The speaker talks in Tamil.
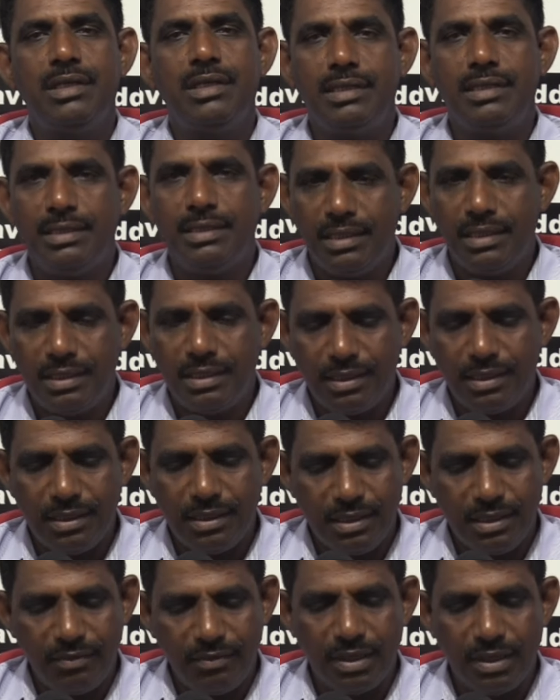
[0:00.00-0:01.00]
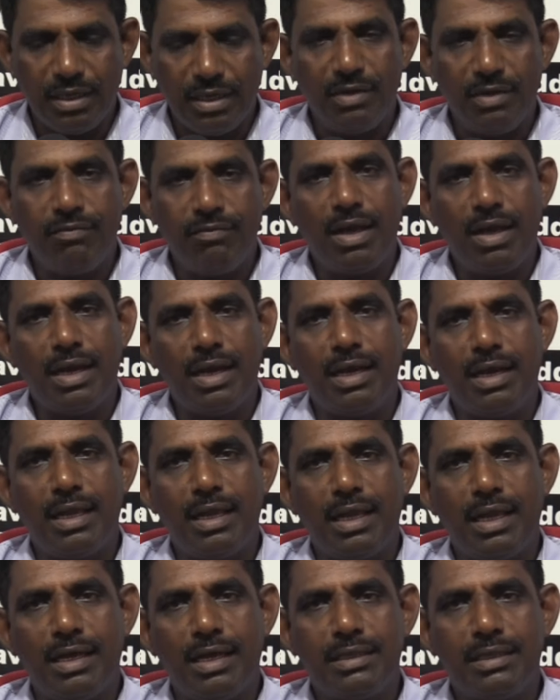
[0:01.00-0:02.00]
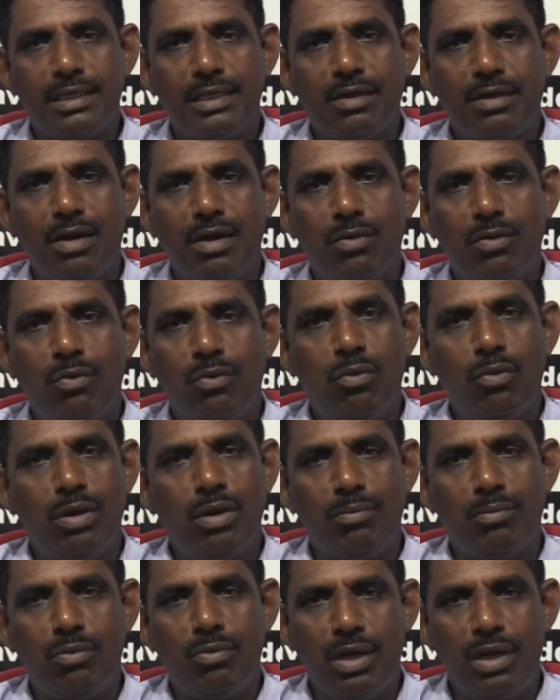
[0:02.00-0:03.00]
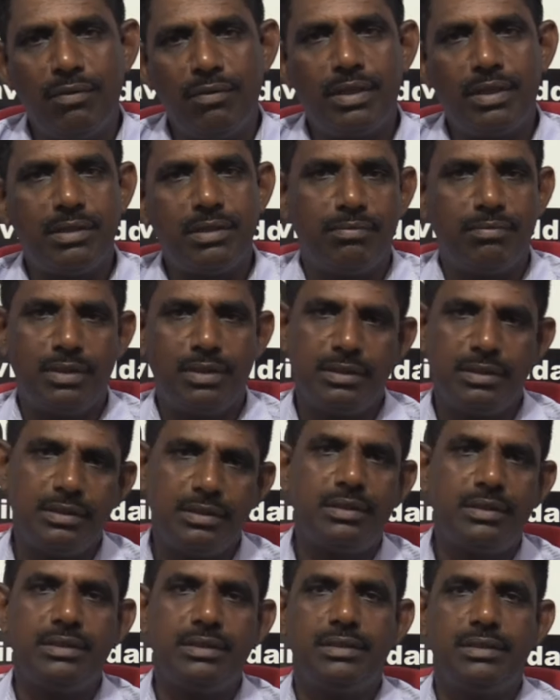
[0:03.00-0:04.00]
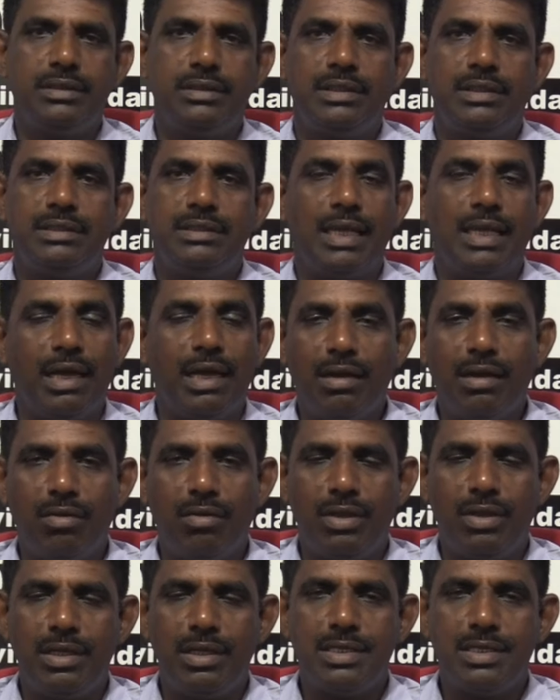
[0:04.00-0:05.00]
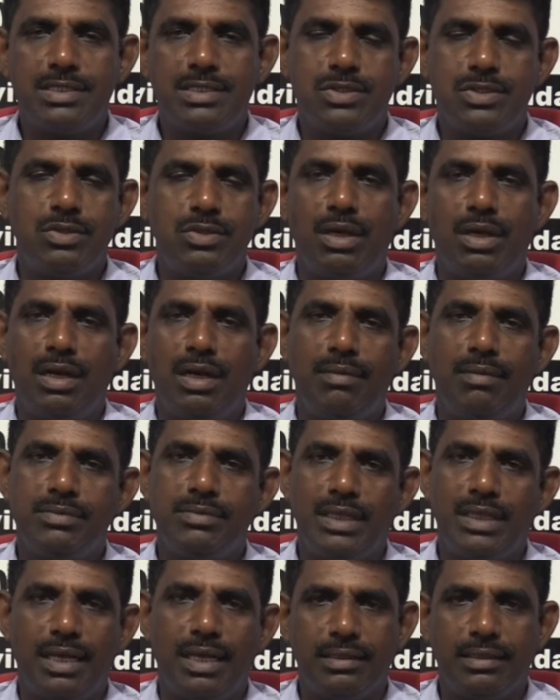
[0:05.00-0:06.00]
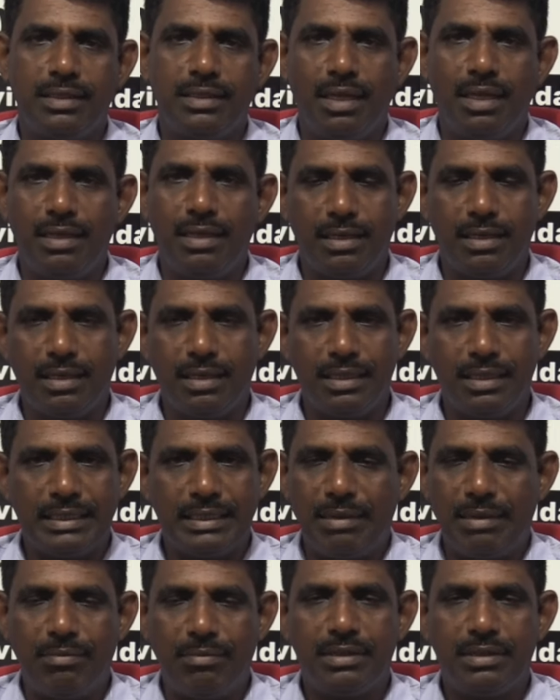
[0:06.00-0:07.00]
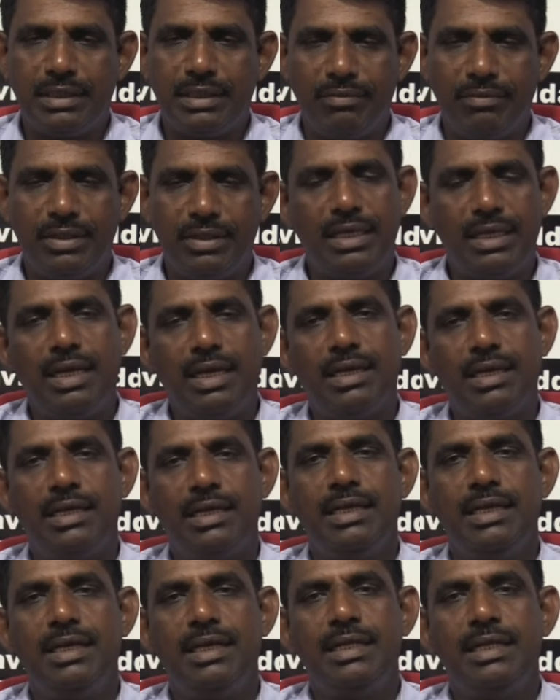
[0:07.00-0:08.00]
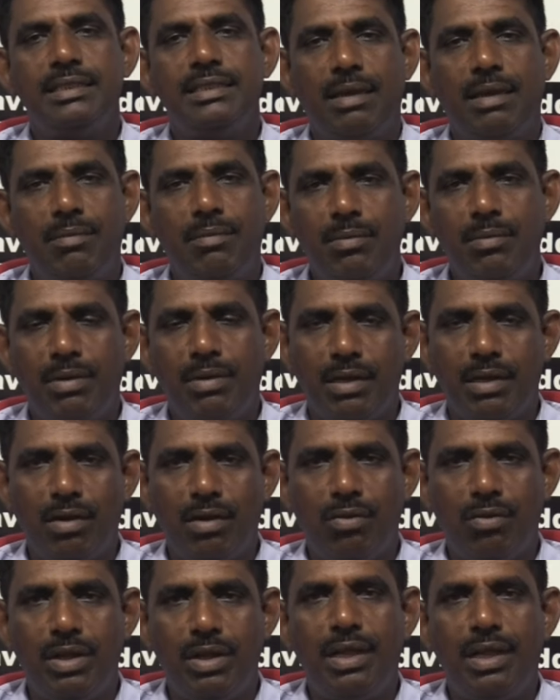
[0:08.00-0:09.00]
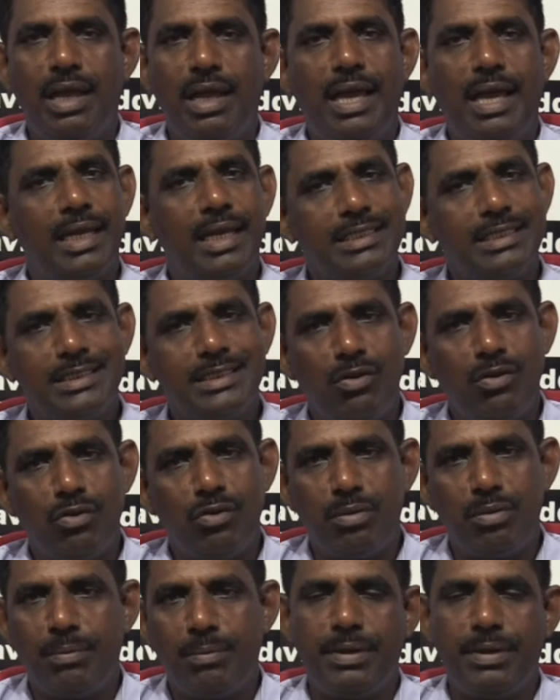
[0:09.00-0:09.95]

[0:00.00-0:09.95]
இந்த இவர்கள் இவ்வாறான கருத்துக்களை கூற முனைவதும் வந்து தங்களுடைய சுயநலம் சார்ந்ததாக இருக்கின்றது தம் தவிர தமிழ் மக்களுடைய அரசியல் உரிமை